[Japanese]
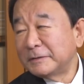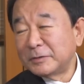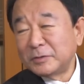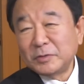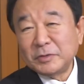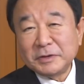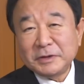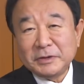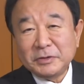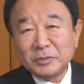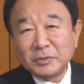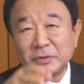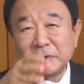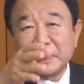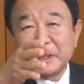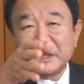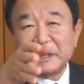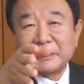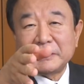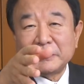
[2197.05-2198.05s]
氷に乗り
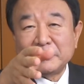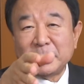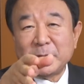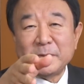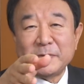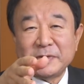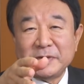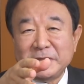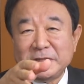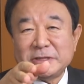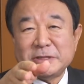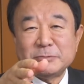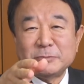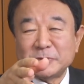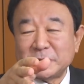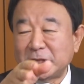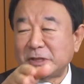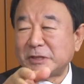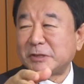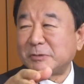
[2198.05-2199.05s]
上げたままニッチ
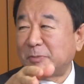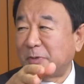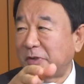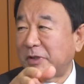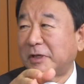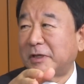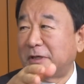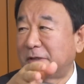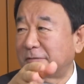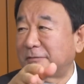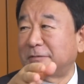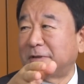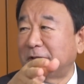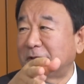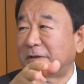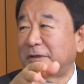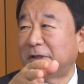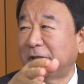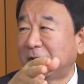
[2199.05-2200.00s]
もサッチもいかなくなっ